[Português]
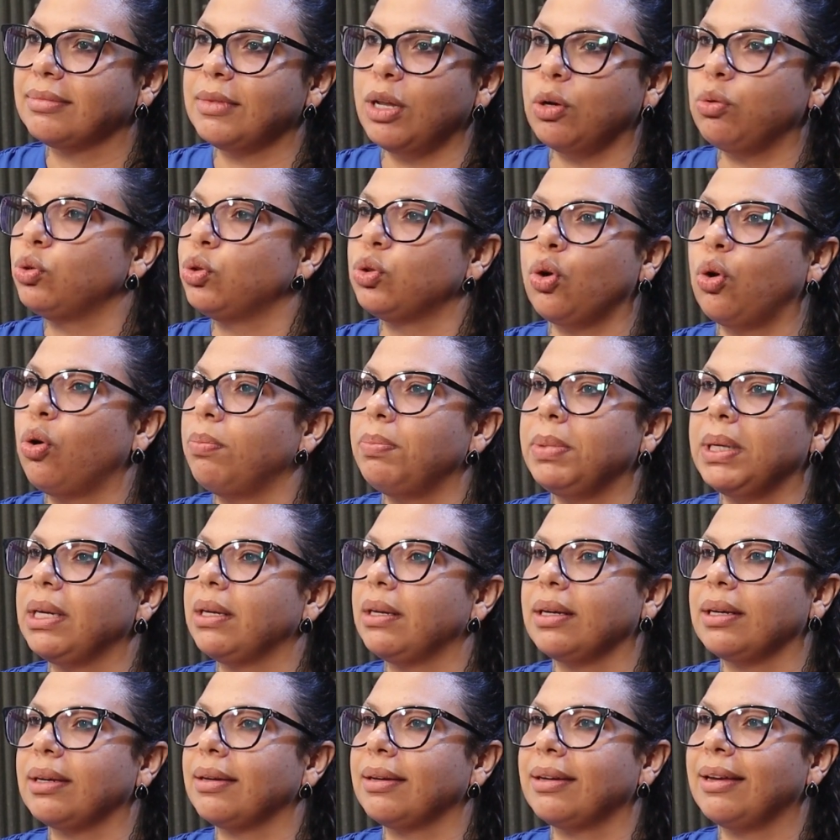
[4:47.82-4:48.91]
não
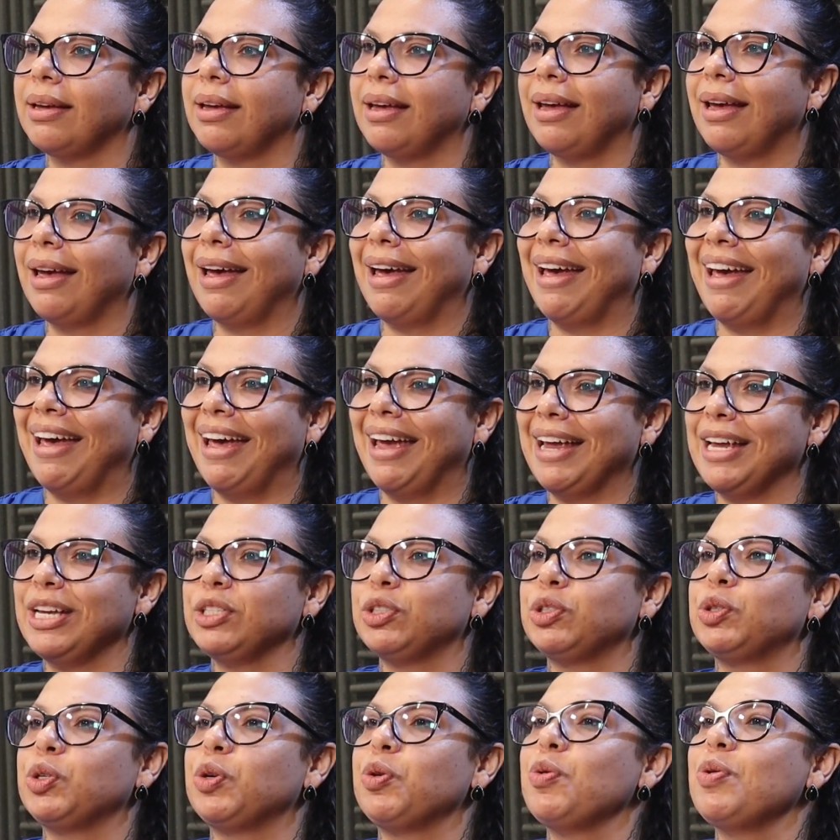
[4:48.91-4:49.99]
soube é,
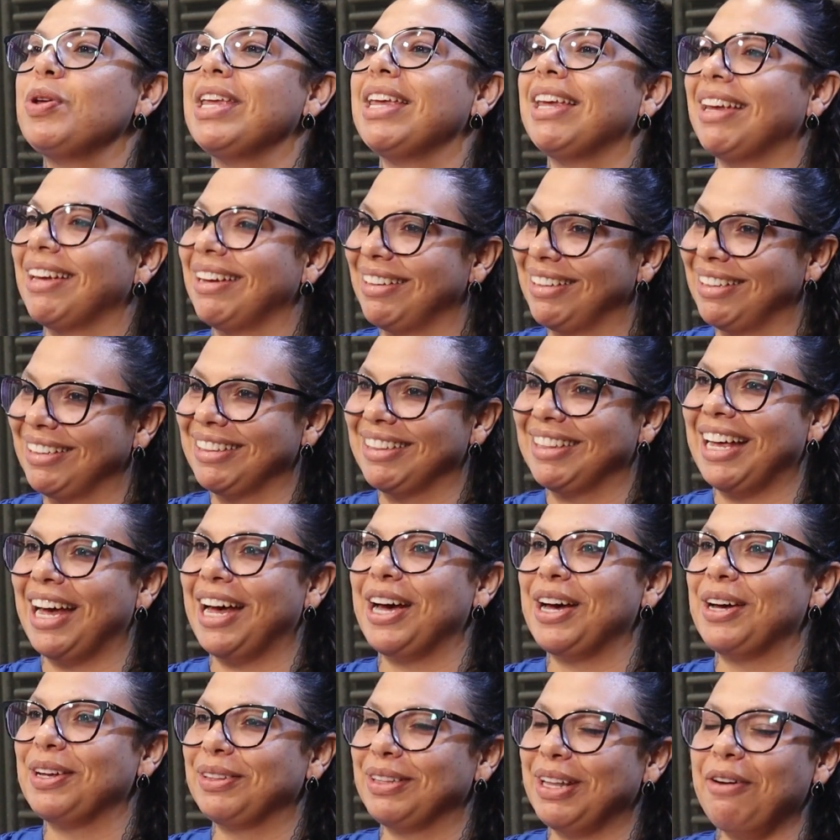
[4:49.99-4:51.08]
instruir
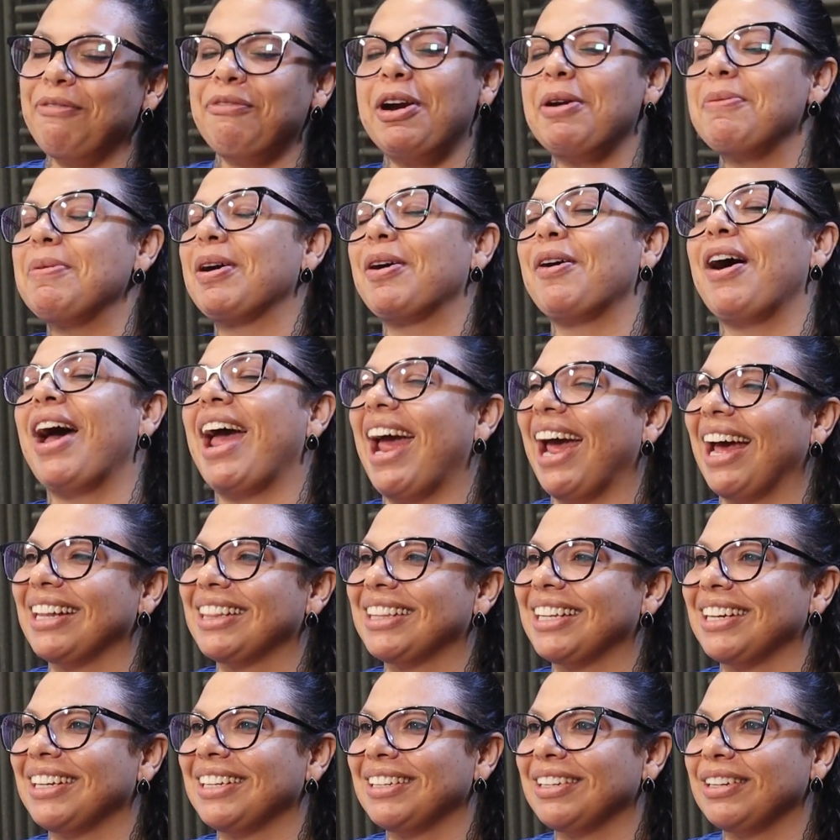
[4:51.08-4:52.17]
da, da forma
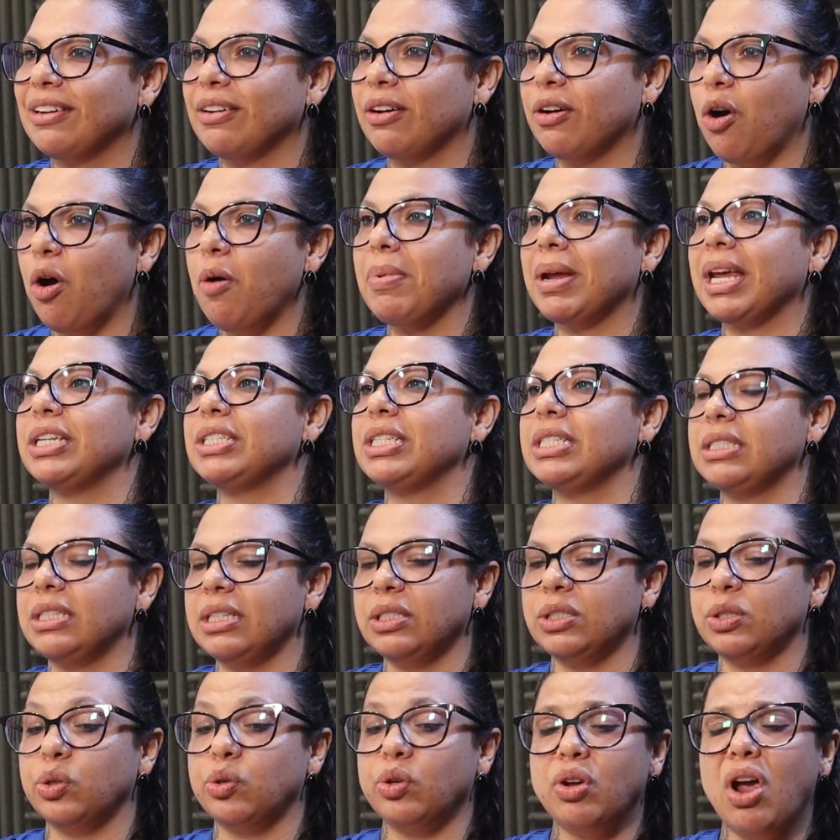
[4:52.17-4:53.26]
correta. Como que a gente
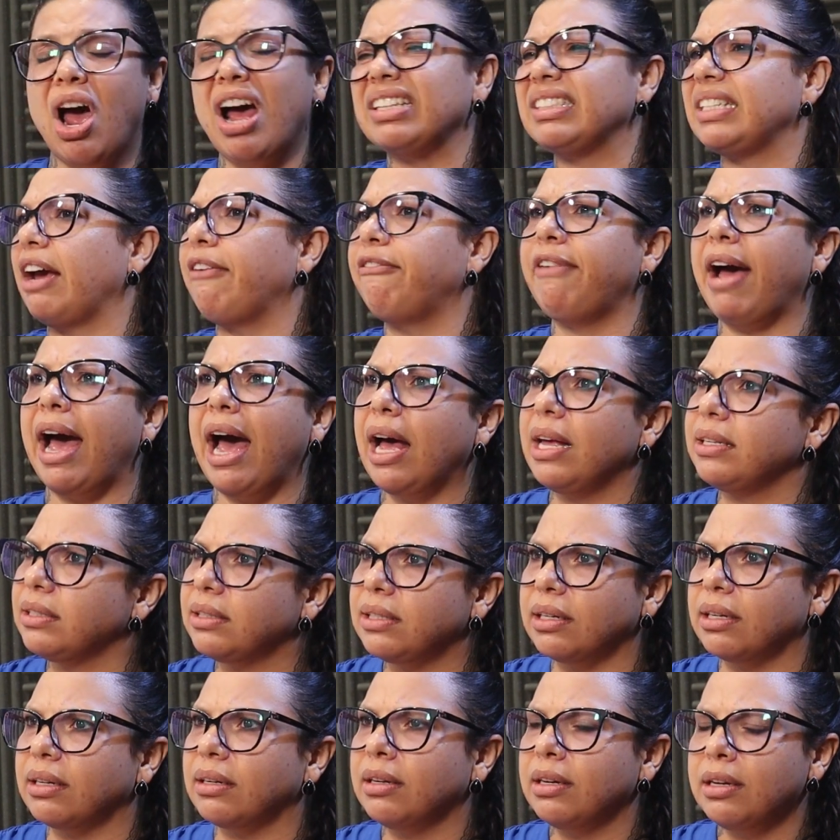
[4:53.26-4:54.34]
instruiu Ó, oh, se
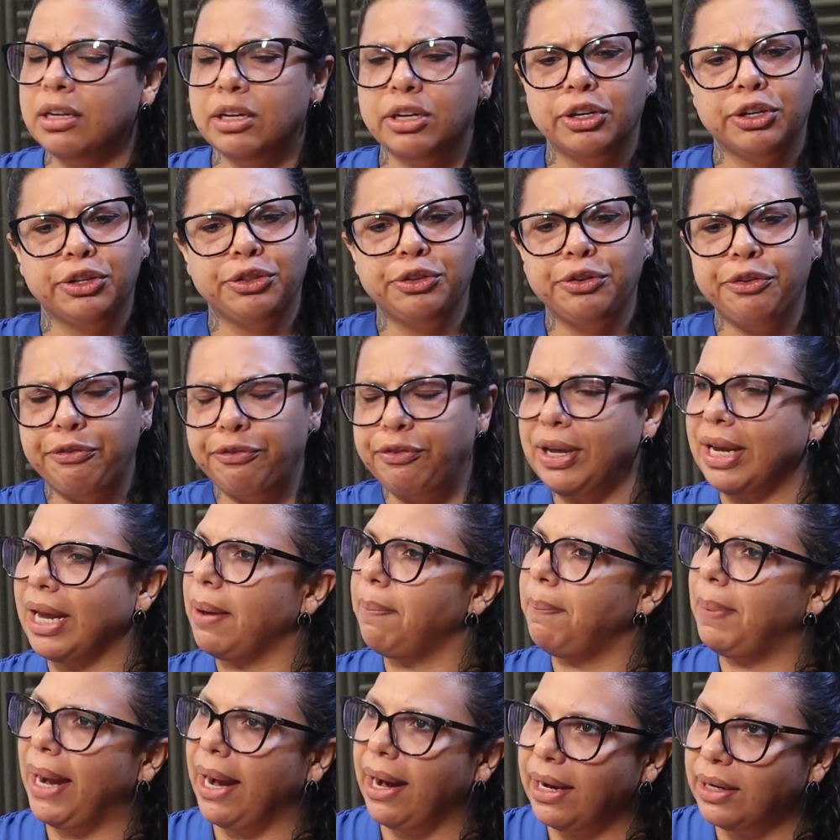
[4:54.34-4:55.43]
afasta, não
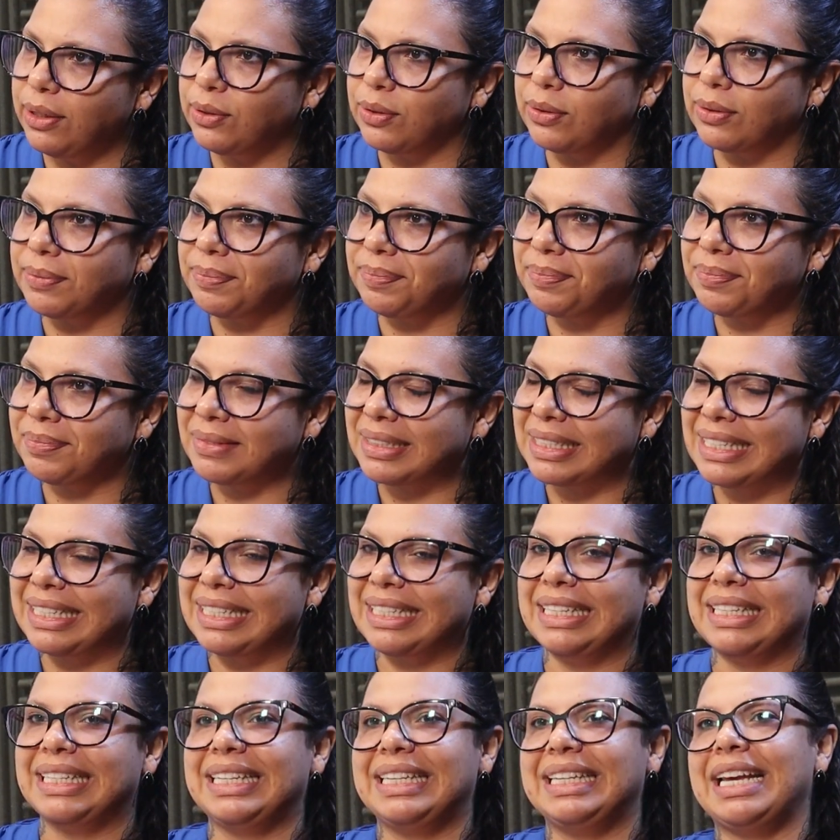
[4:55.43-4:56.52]
fica perto.
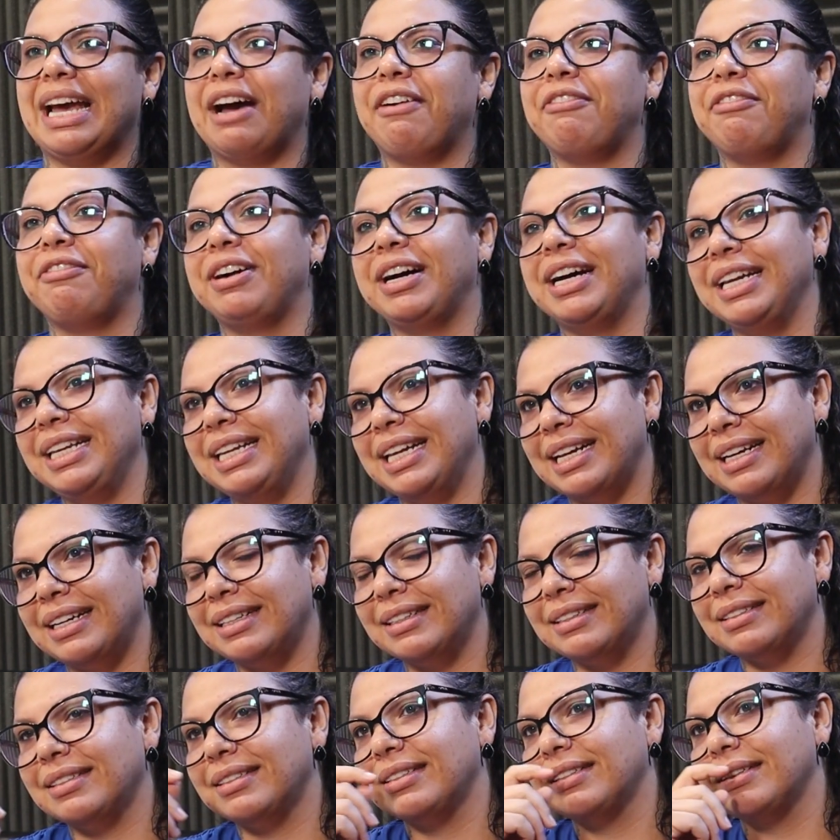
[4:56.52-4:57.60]
E a
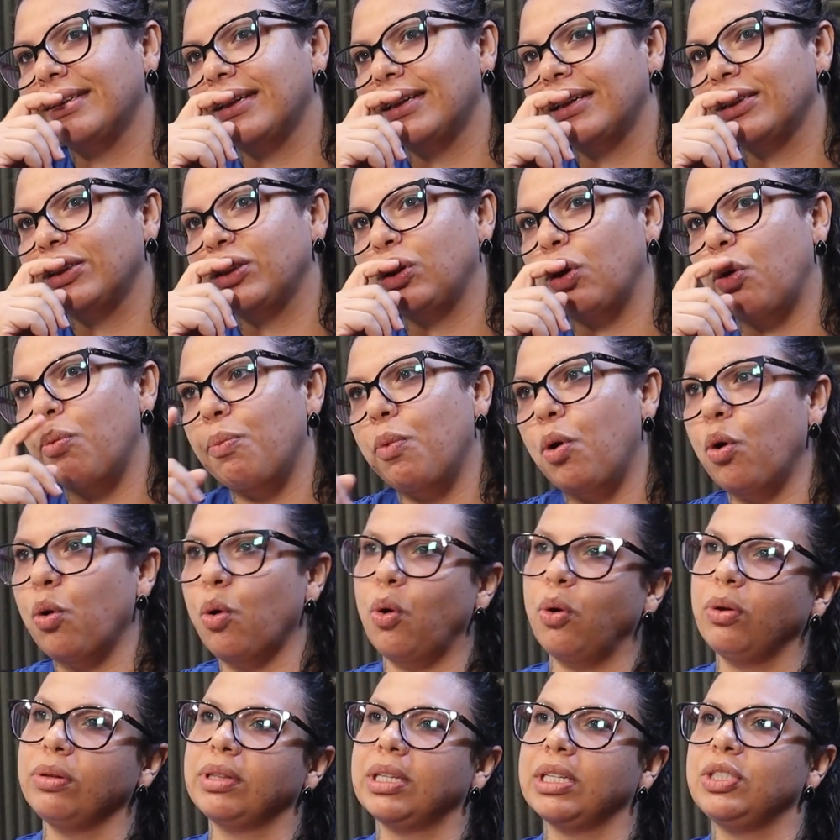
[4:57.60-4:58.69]
Vânia tomou
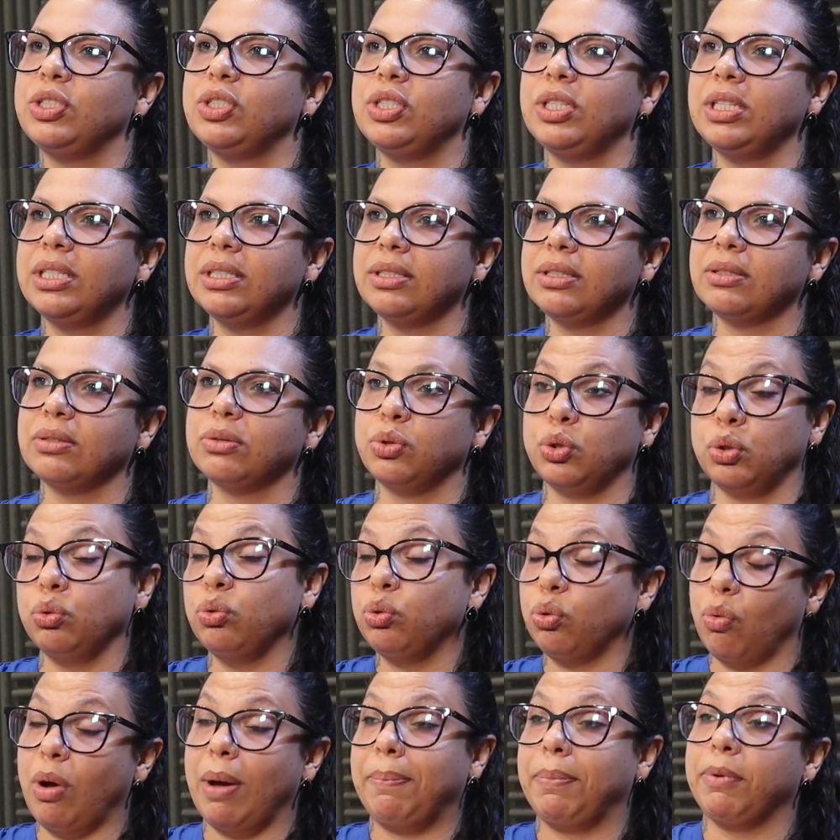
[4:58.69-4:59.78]
conta disso,
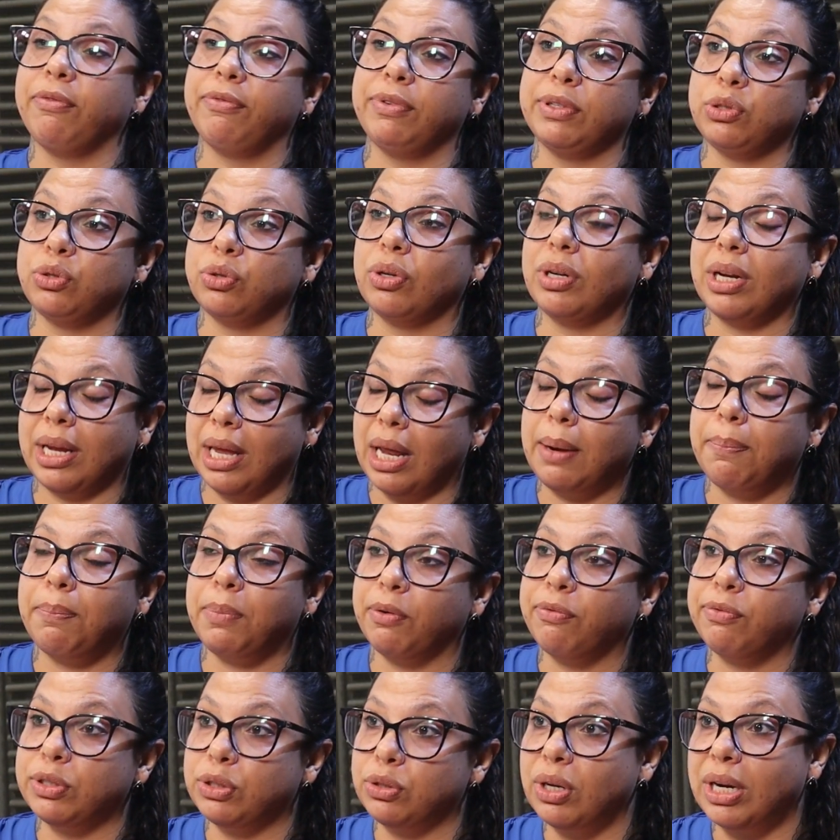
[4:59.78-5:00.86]
junto com a professora, que era a
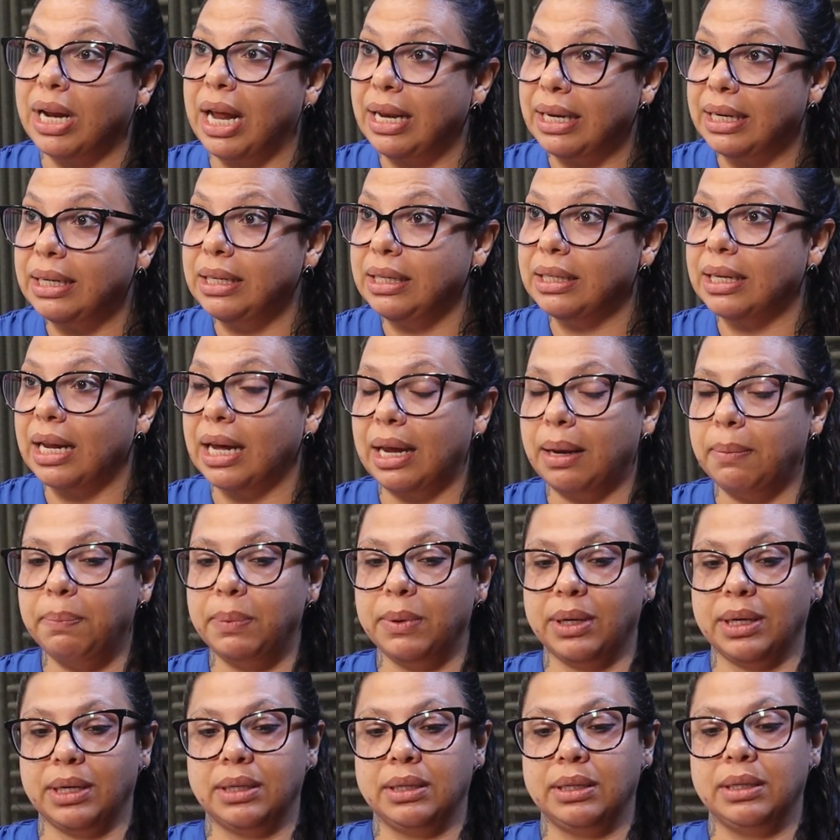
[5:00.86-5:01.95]
professora Aline na
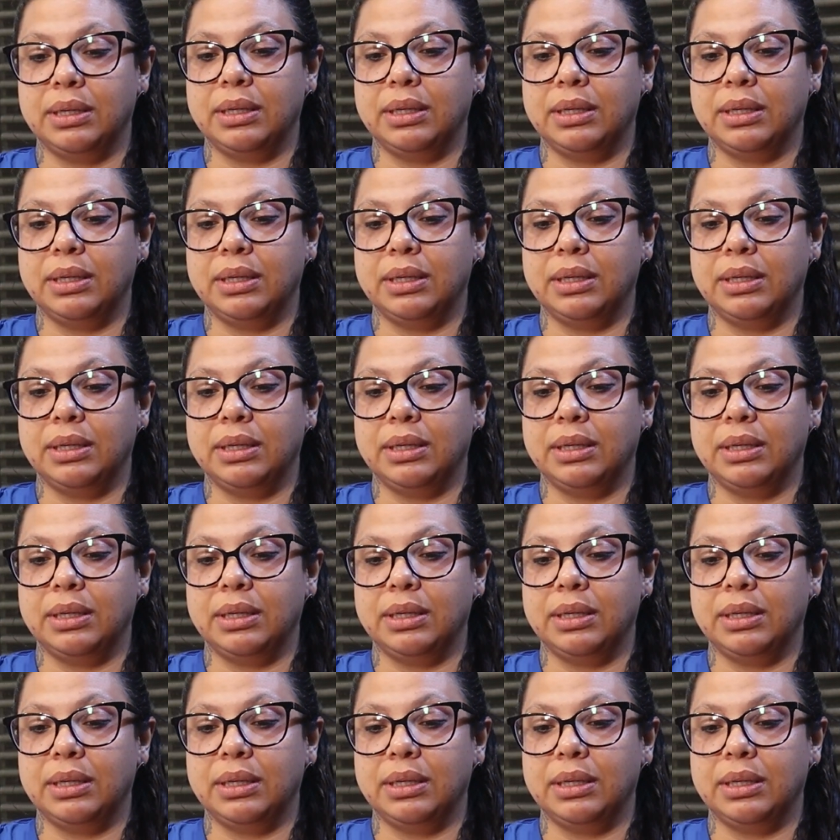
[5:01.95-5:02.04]
época,